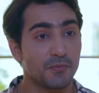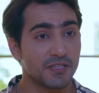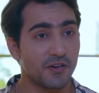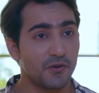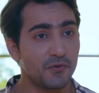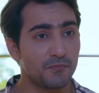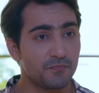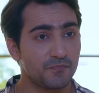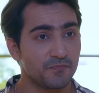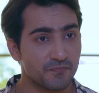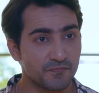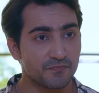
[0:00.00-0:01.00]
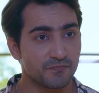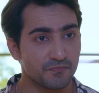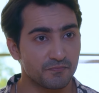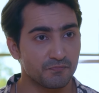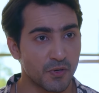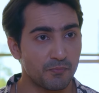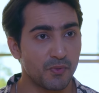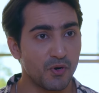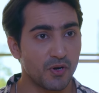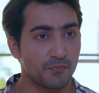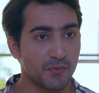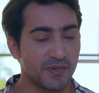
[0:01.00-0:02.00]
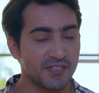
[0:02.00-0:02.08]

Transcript: तुम बताओ पप्पो और